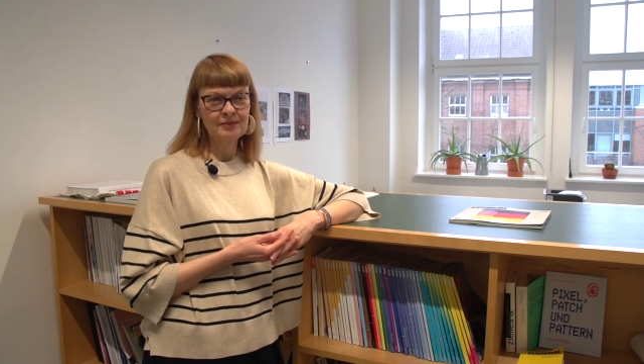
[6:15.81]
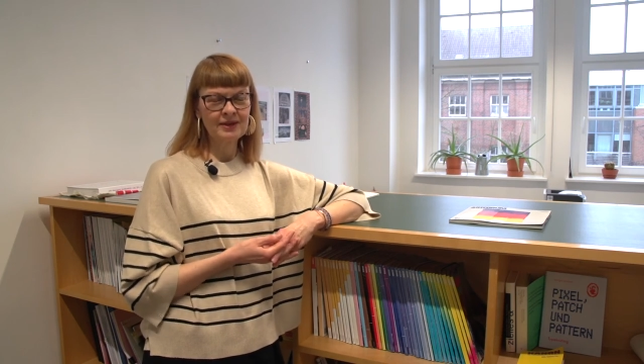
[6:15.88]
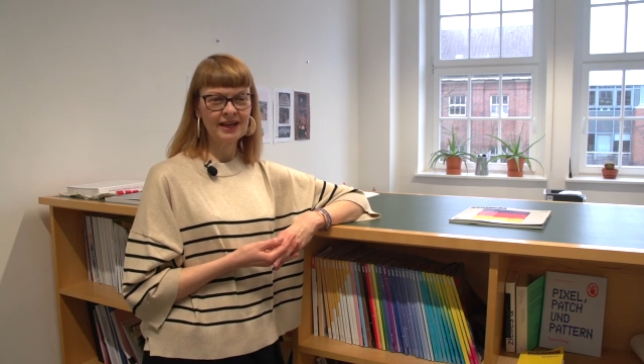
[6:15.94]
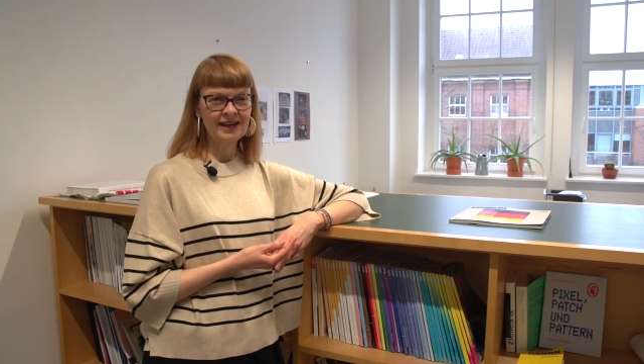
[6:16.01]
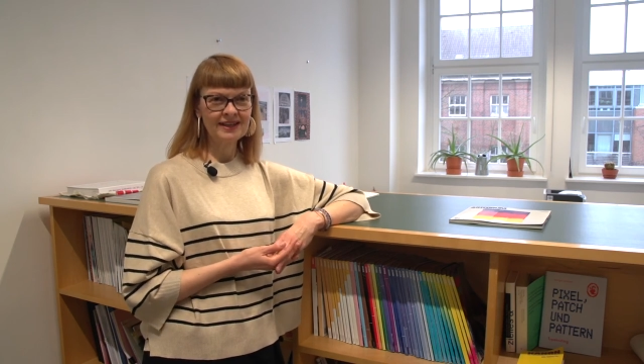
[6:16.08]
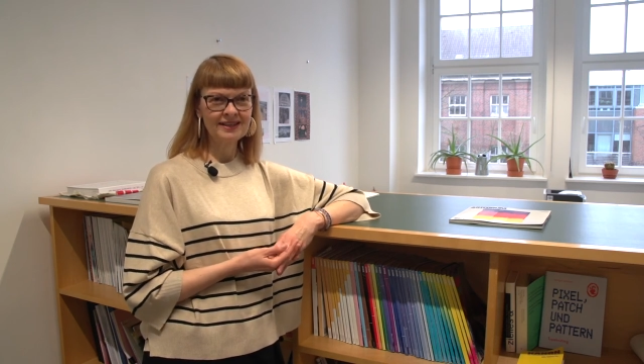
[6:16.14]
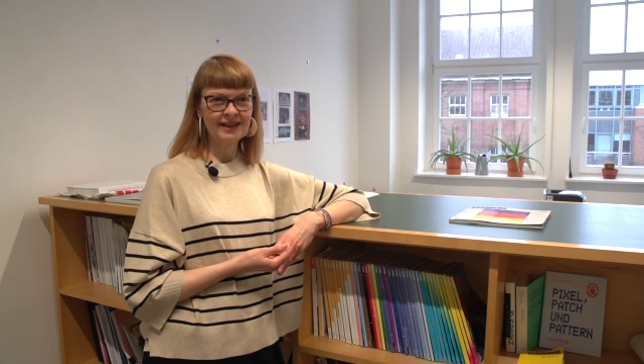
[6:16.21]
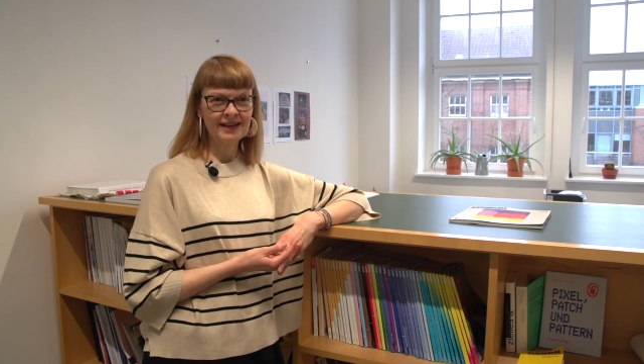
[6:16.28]

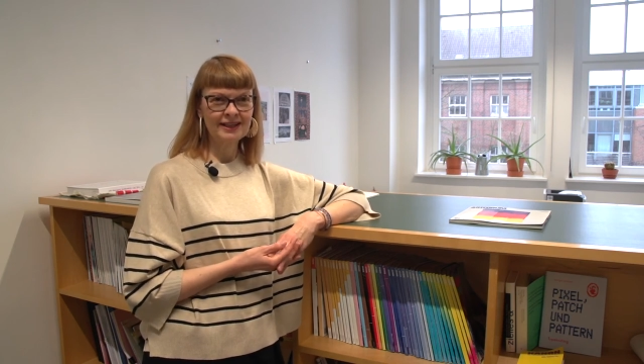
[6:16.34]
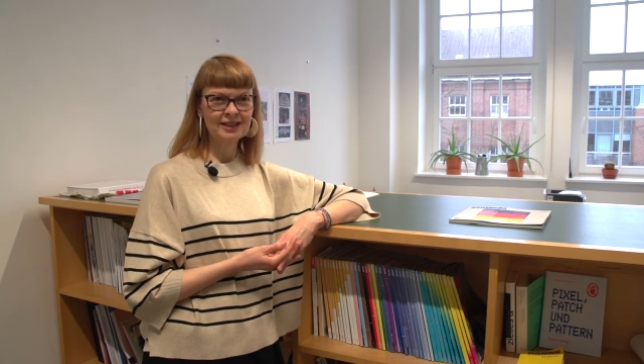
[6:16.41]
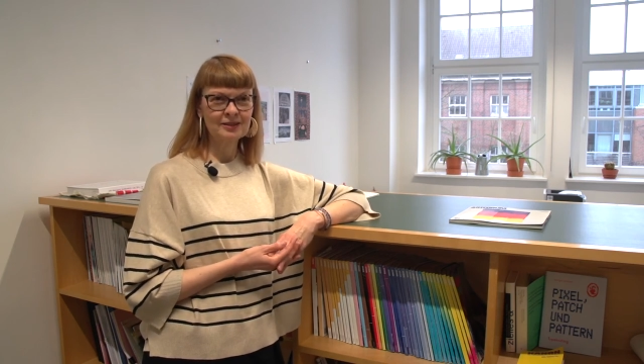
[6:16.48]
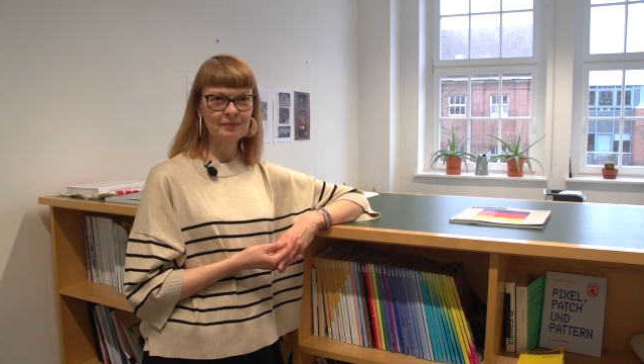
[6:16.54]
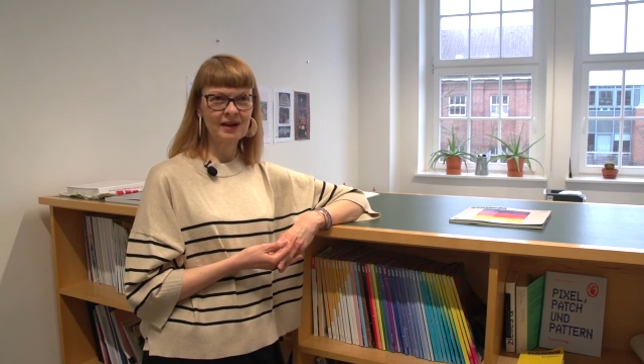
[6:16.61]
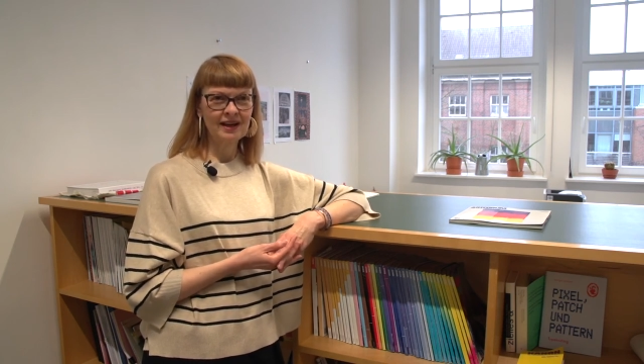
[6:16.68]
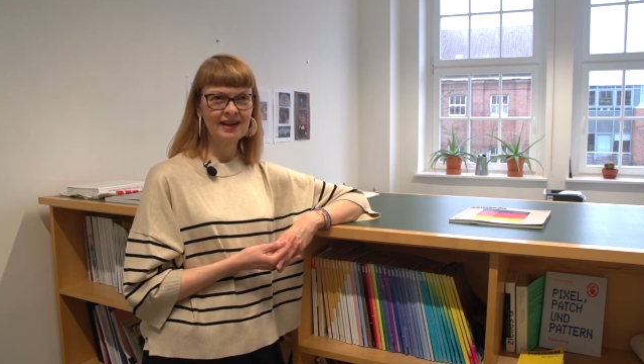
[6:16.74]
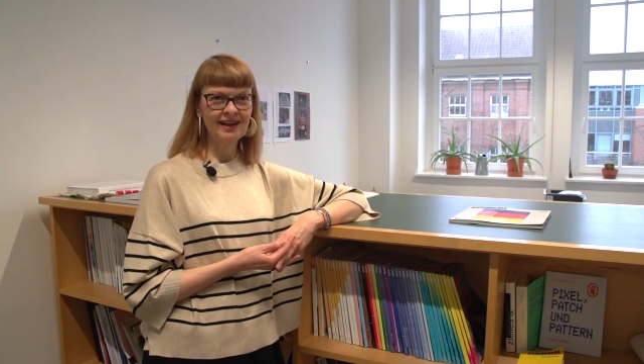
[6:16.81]
Beate
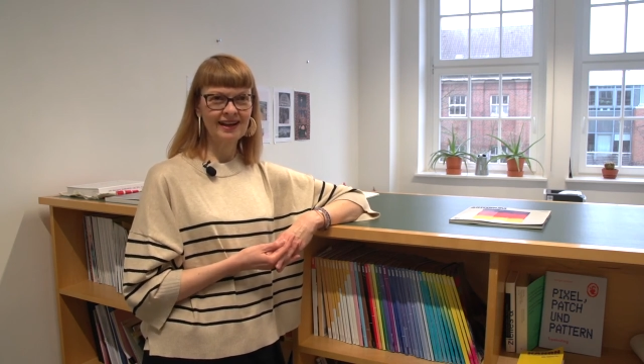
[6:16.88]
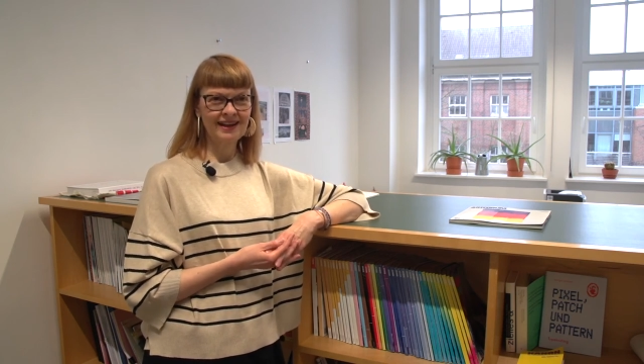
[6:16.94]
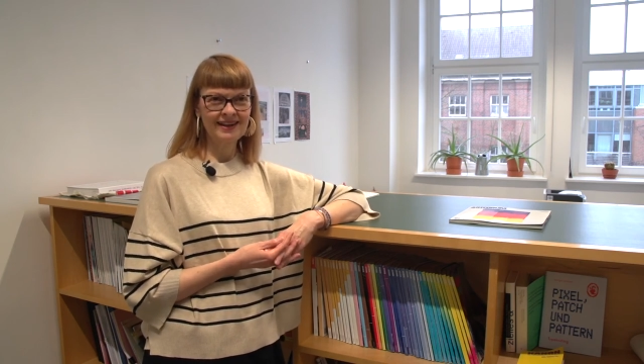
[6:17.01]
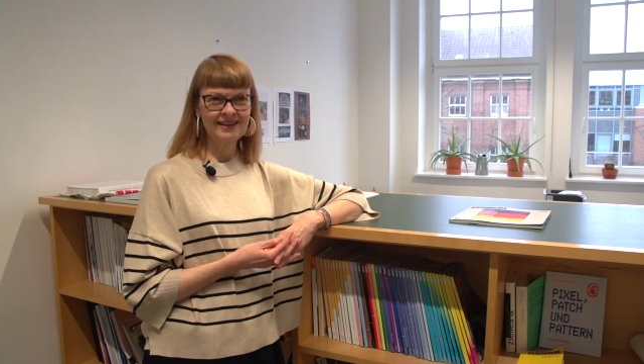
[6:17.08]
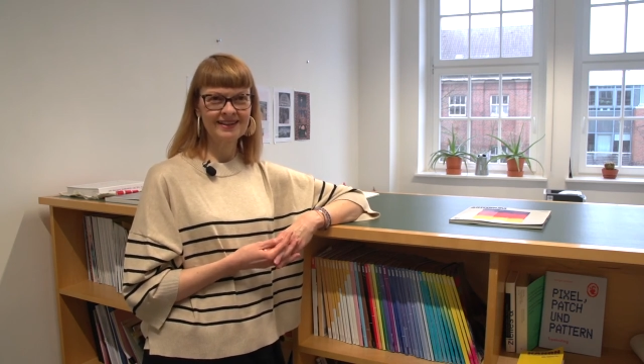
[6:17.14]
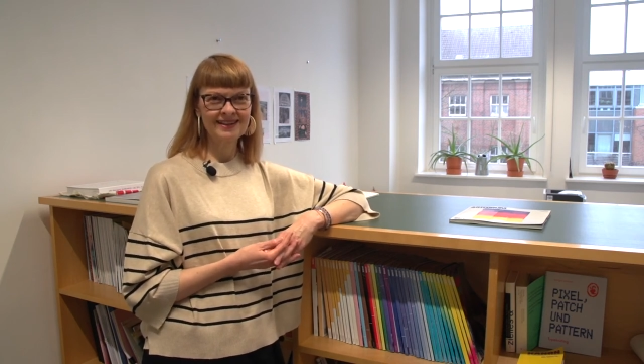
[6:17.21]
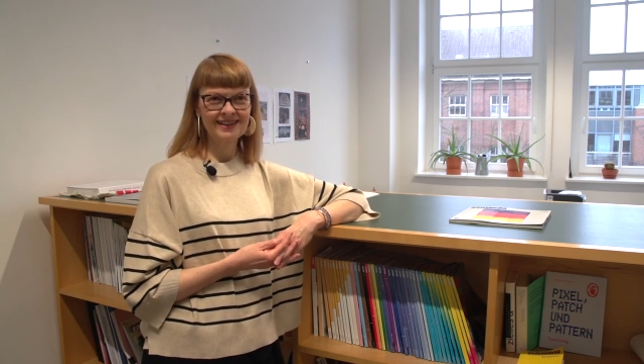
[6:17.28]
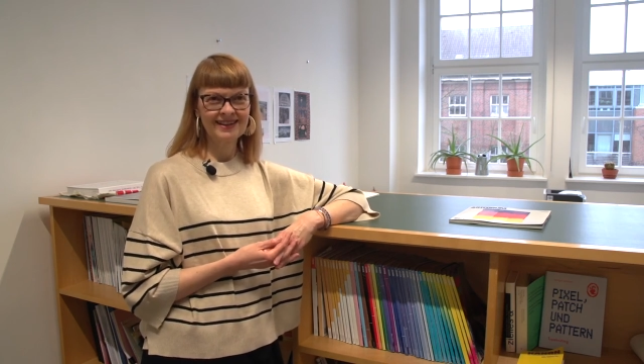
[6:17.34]
Ansbach,
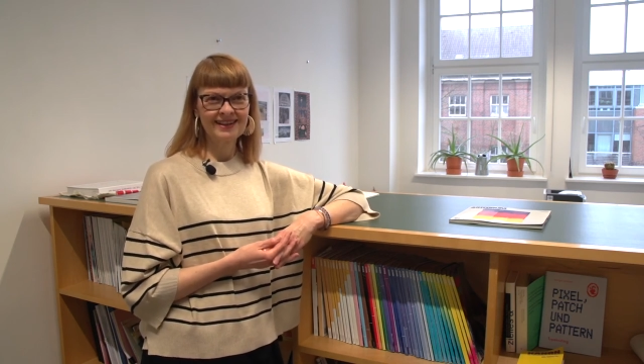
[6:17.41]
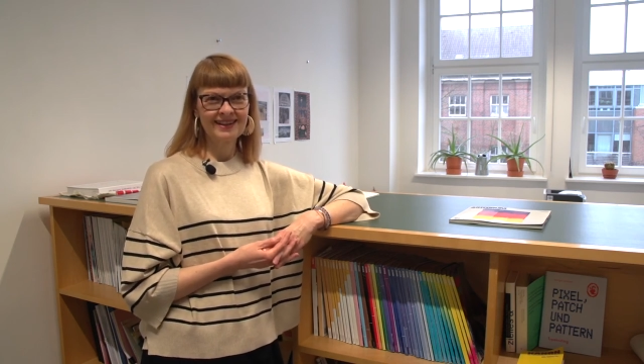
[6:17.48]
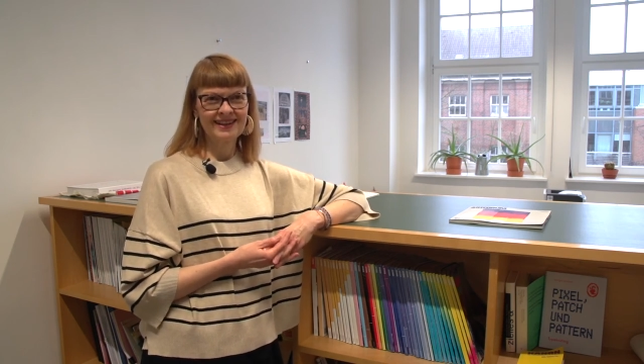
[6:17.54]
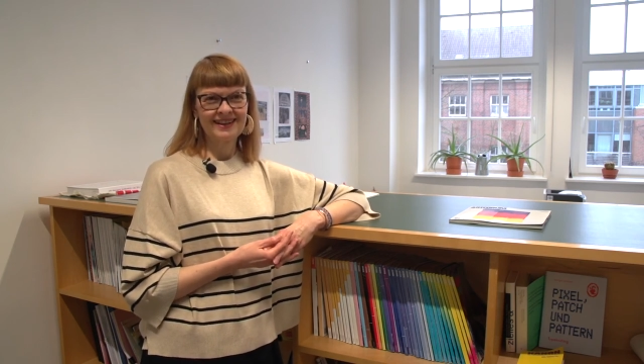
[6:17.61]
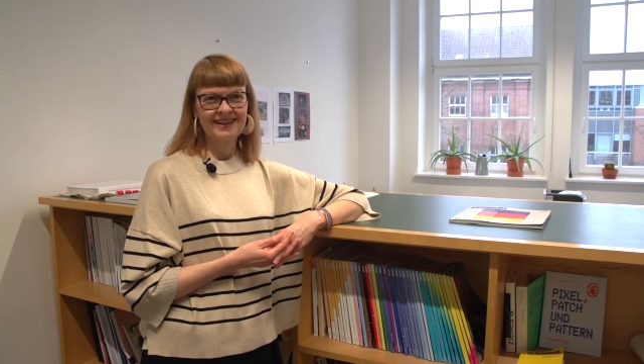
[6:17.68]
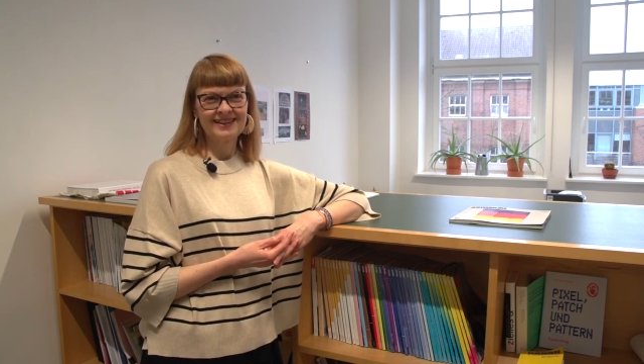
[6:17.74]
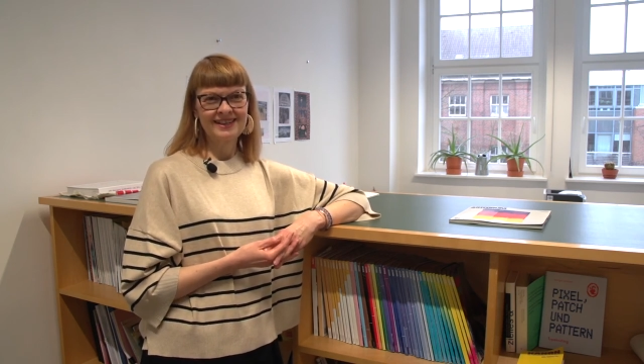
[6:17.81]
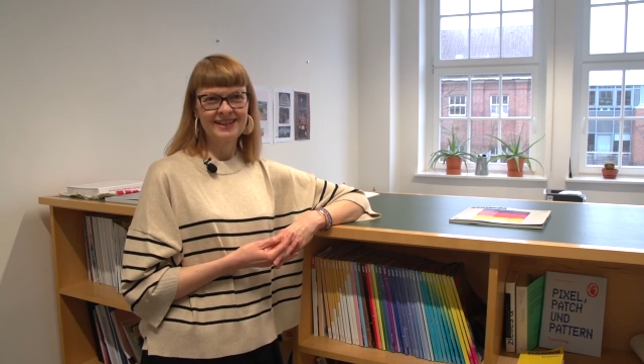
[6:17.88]
ein
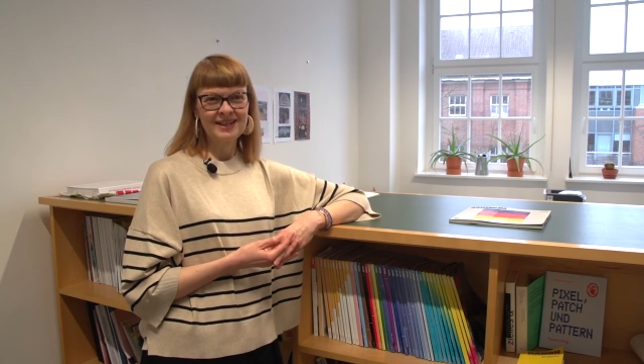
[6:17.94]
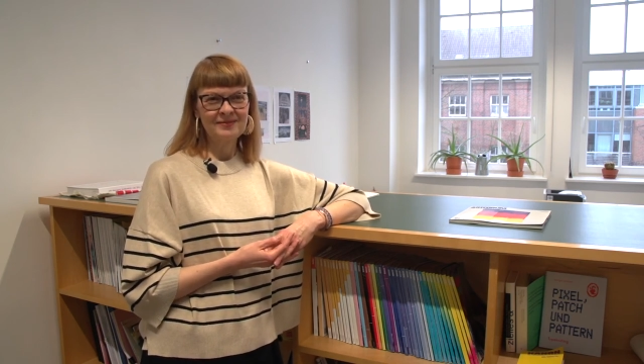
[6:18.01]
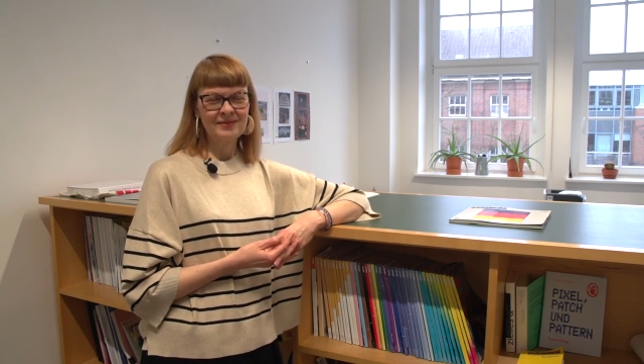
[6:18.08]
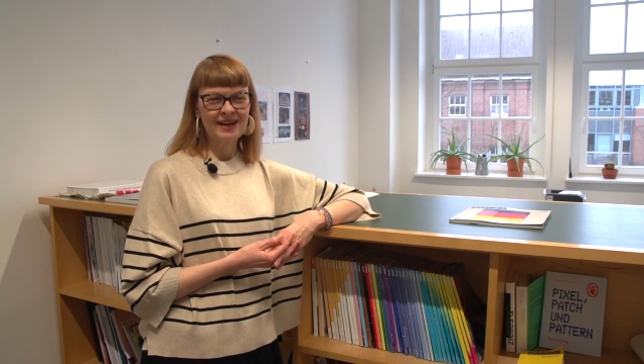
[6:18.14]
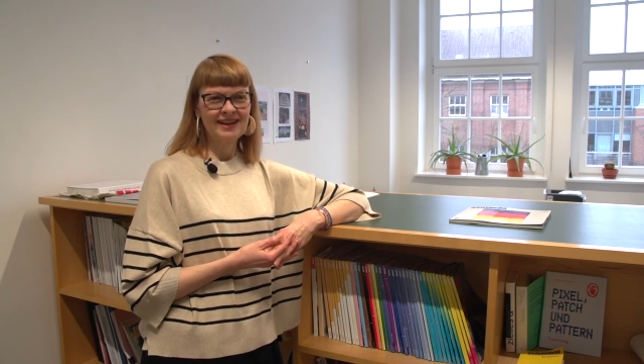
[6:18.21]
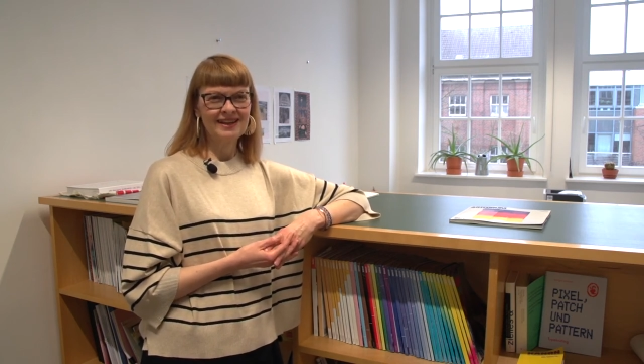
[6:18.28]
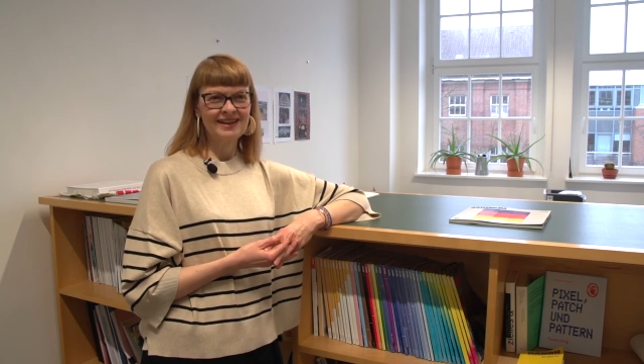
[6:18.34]
Thema